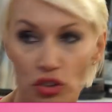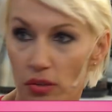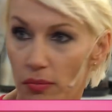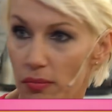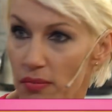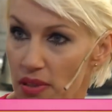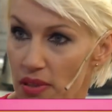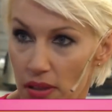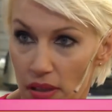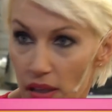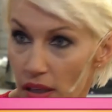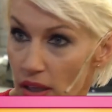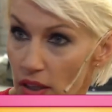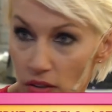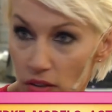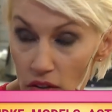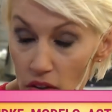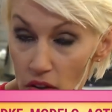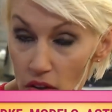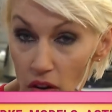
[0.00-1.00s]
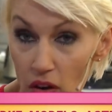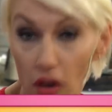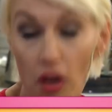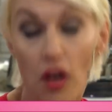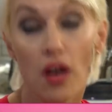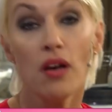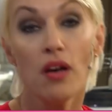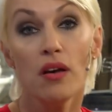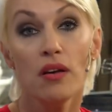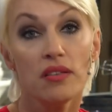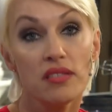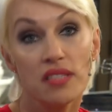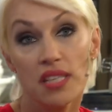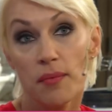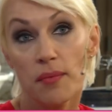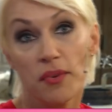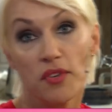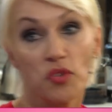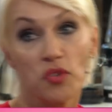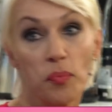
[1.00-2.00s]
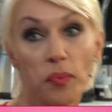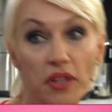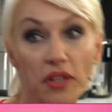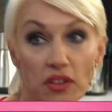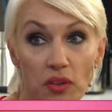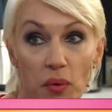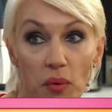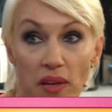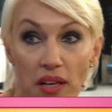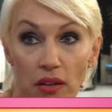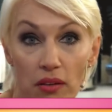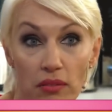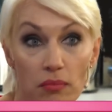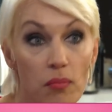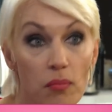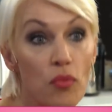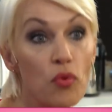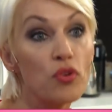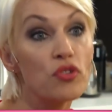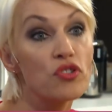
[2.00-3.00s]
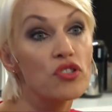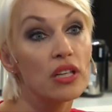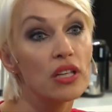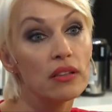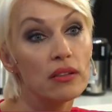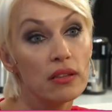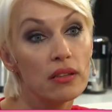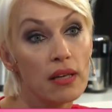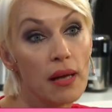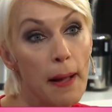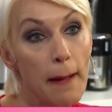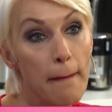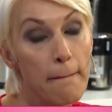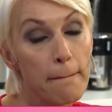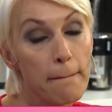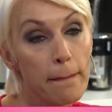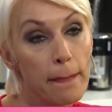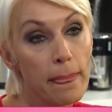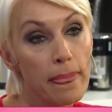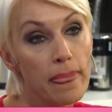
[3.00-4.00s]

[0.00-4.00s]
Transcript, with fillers: mi, todo. Sí, por supuesto. Pero uno queda ligado, uno queda